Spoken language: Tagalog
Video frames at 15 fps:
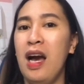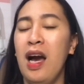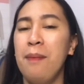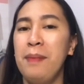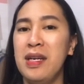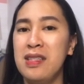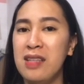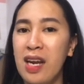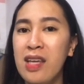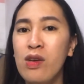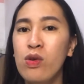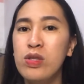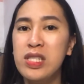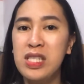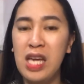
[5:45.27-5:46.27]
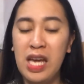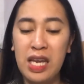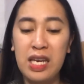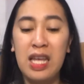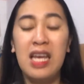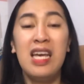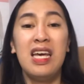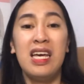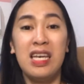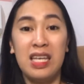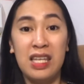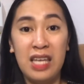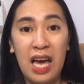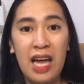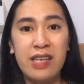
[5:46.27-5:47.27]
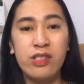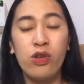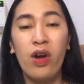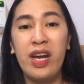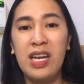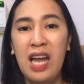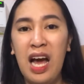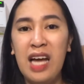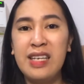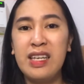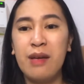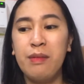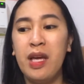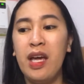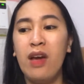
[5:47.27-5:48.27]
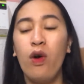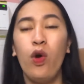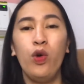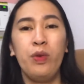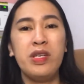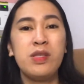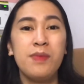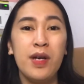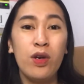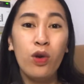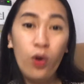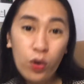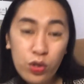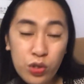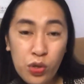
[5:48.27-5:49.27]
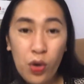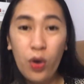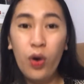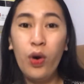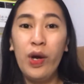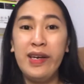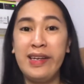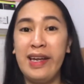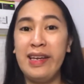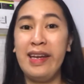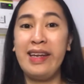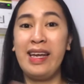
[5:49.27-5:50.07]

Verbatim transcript: Kapag dry yung skin, yan. So, kailangan kami always mag-lotion, ganyan.